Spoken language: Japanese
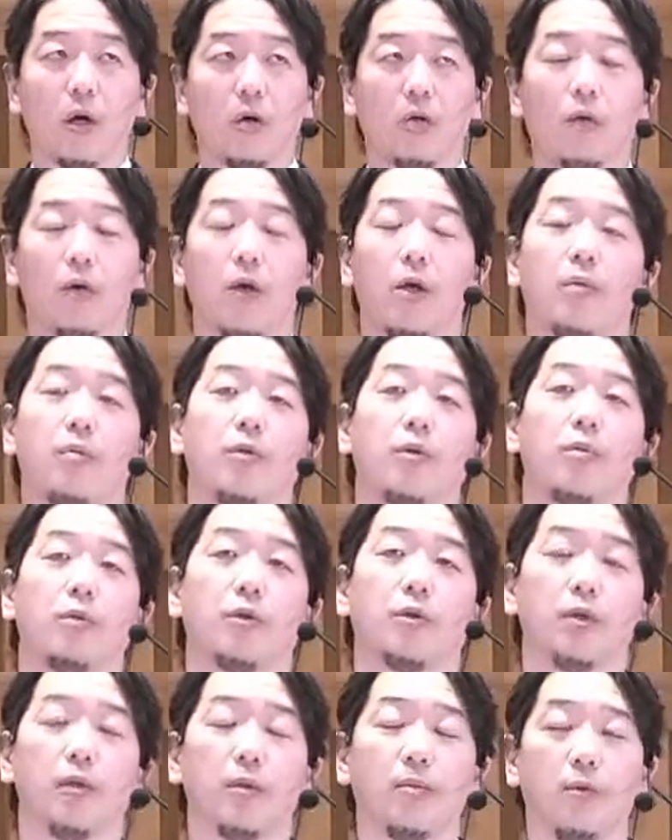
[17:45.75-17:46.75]
このヘブル
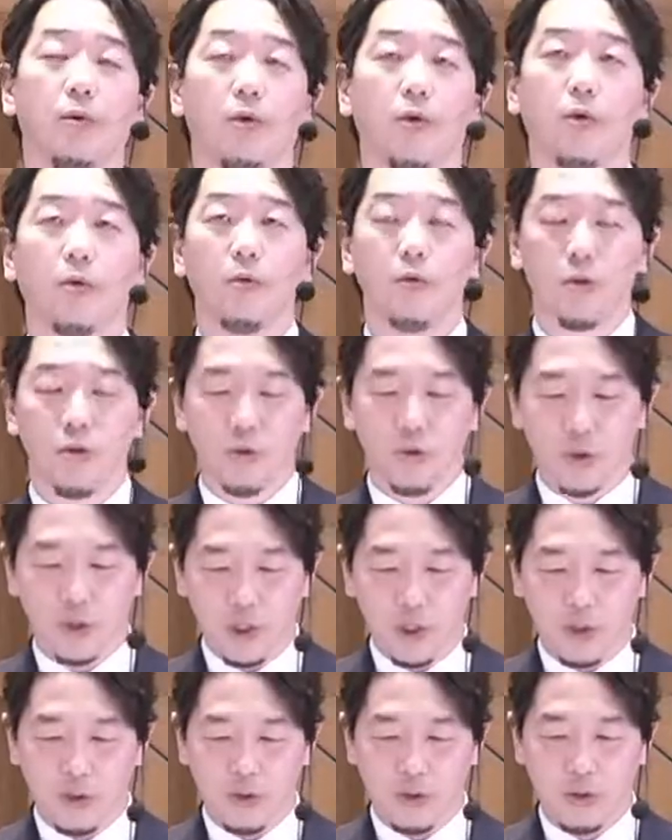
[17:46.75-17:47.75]
人でも強調し
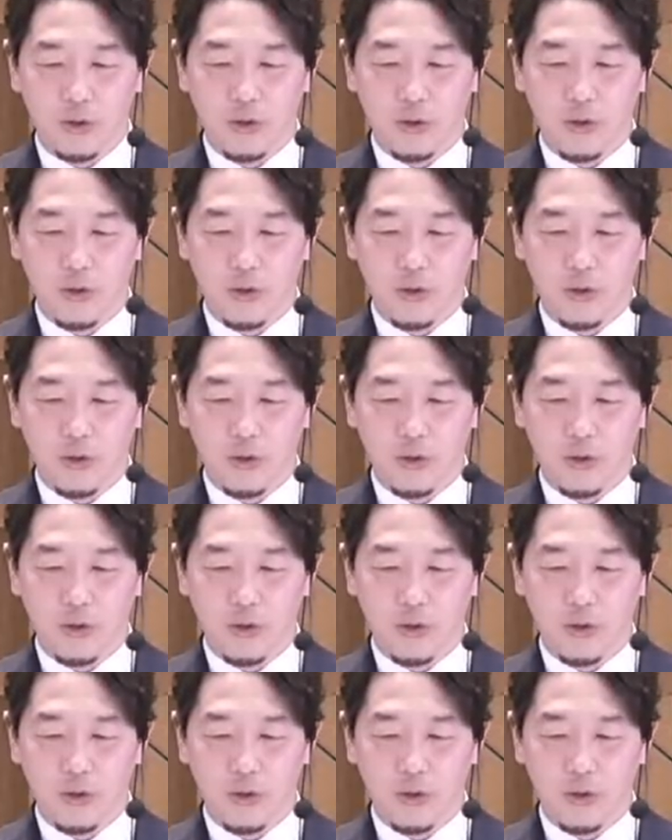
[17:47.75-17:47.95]
ていると、